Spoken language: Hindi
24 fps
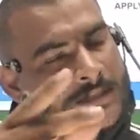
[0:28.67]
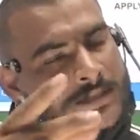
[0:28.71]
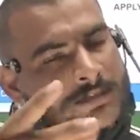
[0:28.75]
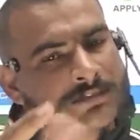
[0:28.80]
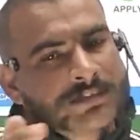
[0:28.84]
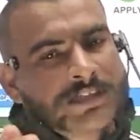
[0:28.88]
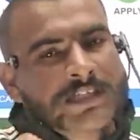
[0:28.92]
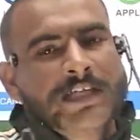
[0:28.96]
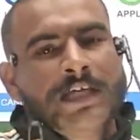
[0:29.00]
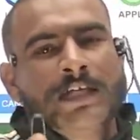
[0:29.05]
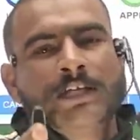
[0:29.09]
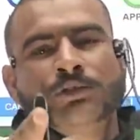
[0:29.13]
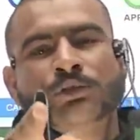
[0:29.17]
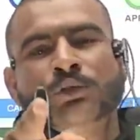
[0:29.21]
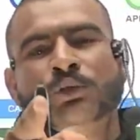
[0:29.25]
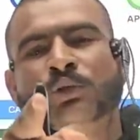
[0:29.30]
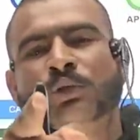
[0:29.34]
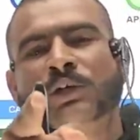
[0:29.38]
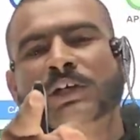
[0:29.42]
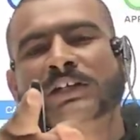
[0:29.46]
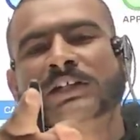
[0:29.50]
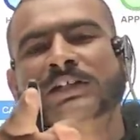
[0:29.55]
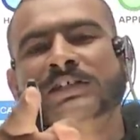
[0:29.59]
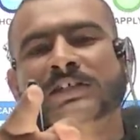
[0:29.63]
तैयारी शुरू
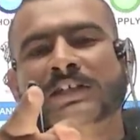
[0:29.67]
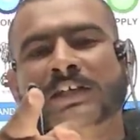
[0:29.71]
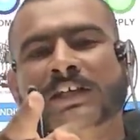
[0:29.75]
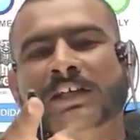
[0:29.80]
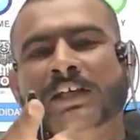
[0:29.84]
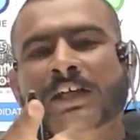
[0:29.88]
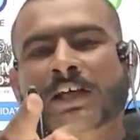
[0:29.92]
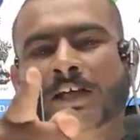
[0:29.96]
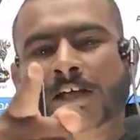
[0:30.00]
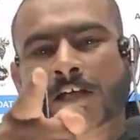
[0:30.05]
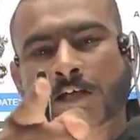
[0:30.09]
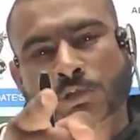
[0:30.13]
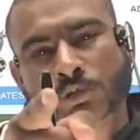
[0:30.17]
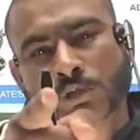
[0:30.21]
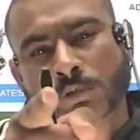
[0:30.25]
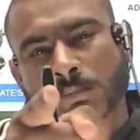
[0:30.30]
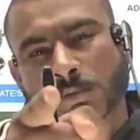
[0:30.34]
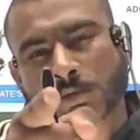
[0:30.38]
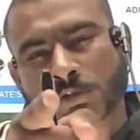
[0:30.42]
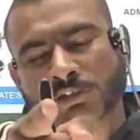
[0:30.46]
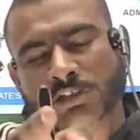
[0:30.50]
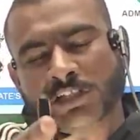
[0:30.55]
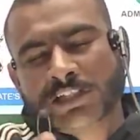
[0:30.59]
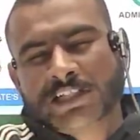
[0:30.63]
कर दीजिए कट ऑफ
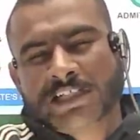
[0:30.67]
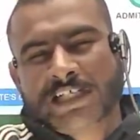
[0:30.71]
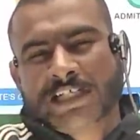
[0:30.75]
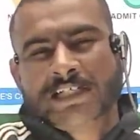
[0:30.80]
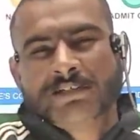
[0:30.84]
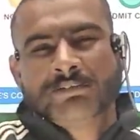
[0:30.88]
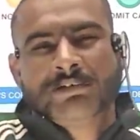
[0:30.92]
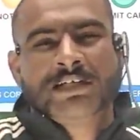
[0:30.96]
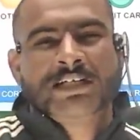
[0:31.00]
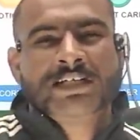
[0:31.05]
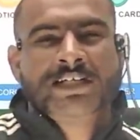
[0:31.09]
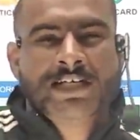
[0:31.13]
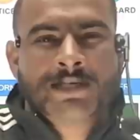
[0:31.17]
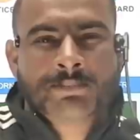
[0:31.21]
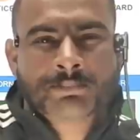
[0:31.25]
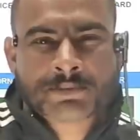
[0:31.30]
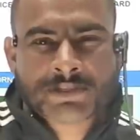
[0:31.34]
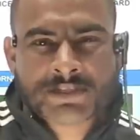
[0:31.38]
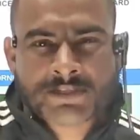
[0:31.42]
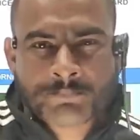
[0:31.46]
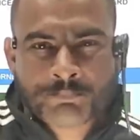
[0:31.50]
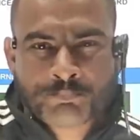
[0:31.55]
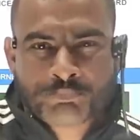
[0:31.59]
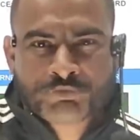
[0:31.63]
बहुत जल्दी आने वाली है आपकी
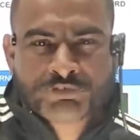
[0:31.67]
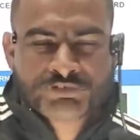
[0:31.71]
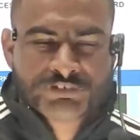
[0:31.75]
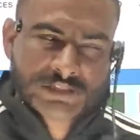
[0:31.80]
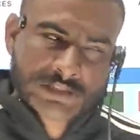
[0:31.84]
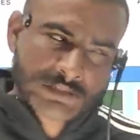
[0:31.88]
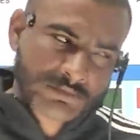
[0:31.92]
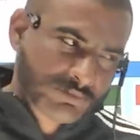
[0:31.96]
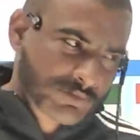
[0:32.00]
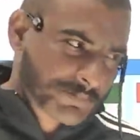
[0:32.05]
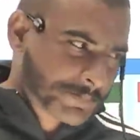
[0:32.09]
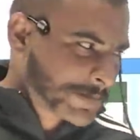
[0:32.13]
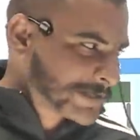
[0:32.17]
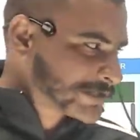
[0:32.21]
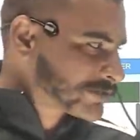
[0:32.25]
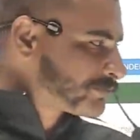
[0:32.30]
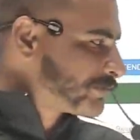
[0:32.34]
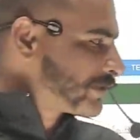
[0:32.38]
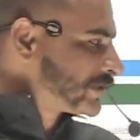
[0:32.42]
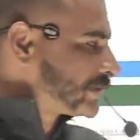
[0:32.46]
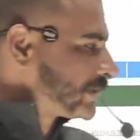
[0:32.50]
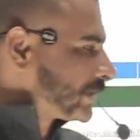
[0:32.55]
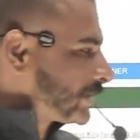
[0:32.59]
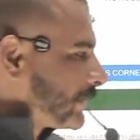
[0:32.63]
जनवरी फर्स्ट
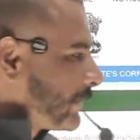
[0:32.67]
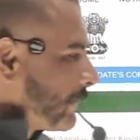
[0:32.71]
वीक तक